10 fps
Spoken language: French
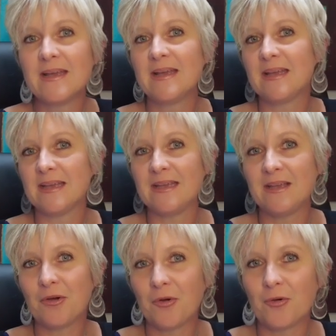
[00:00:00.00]
et
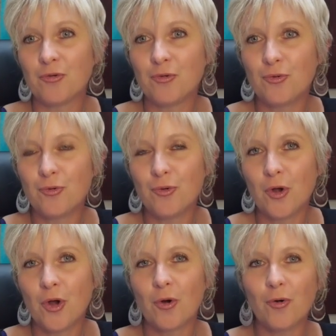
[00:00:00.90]
euh, de
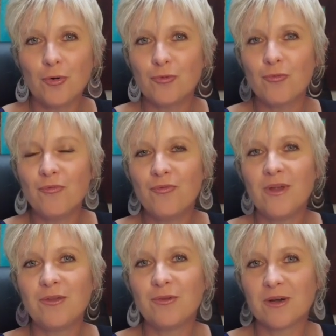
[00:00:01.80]
retrouver,
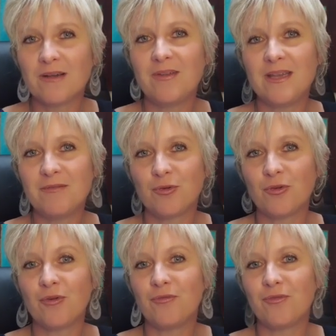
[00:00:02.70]
de réveiller votre
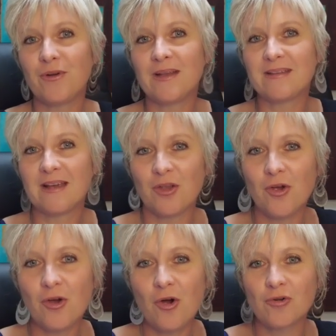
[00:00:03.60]
enfant
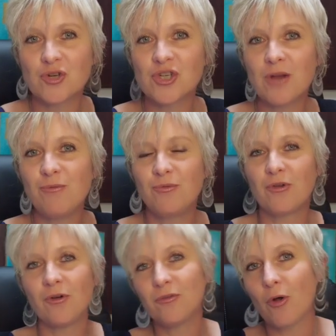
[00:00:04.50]
intérieur en
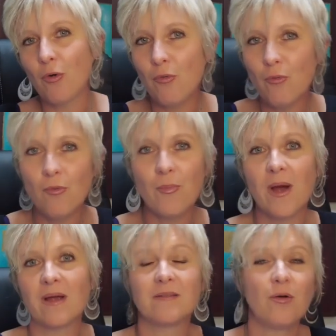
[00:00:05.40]
chahutant dans l'eau par
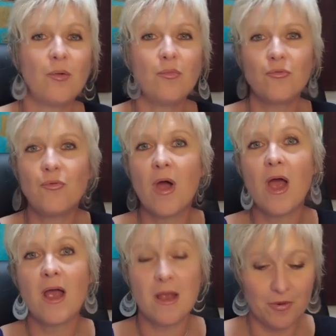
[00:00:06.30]
exemple. Ou
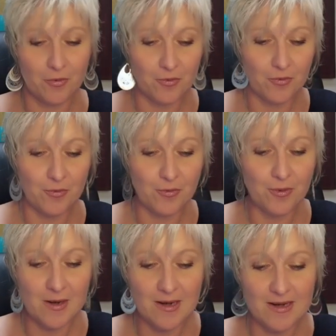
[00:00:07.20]
euh,
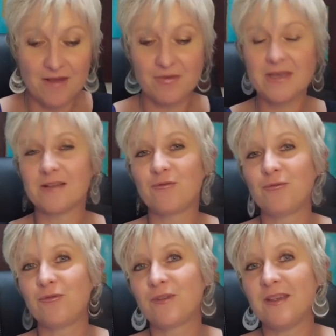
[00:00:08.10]
il y avait une
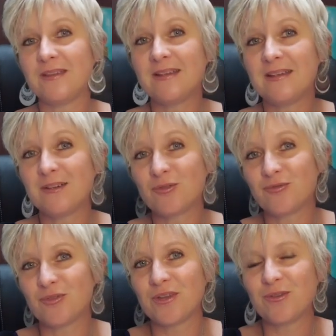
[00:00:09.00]
astuce qui était que je
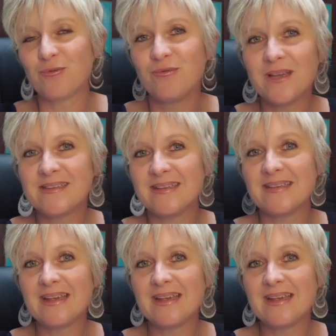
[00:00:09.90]
venais de trouver, c'était